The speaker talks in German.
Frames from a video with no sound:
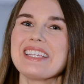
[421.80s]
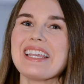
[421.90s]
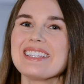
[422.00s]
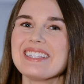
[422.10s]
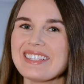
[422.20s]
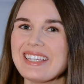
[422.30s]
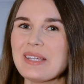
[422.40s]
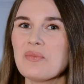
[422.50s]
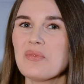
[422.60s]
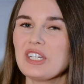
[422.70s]
ja
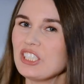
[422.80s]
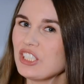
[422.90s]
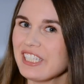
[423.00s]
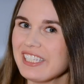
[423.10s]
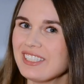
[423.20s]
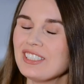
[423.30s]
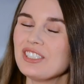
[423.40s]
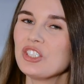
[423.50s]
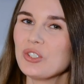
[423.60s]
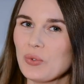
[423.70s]
sieben
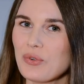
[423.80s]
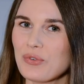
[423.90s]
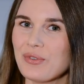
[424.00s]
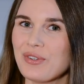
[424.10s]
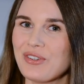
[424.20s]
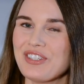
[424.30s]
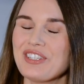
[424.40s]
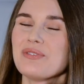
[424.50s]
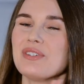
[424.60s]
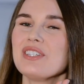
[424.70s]
verschiedene Stufen und
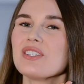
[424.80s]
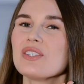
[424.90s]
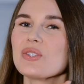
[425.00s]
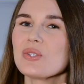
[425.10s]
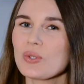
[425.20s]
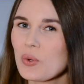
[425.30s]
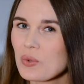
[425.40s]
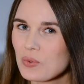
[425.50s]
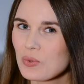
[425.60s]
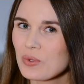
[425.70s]
ich finde das so
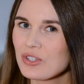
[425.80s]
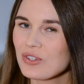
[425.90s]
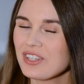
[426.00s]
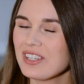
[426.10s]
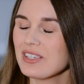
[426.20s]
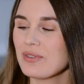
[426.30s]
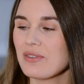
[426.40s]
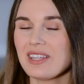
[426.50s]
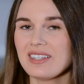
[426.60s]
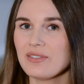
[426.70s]
gut und ich
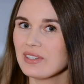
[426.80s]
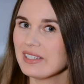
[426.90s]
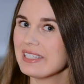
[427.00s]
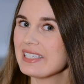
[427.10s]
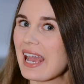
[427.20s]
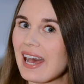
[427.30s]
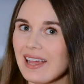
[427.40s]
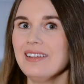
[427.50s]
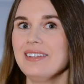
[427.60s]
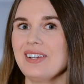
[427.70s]
verwende wirklich
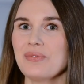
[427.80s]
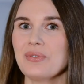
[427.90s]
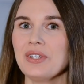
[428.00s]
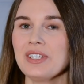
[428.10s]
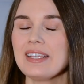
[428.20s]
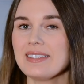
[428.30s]
alle davon.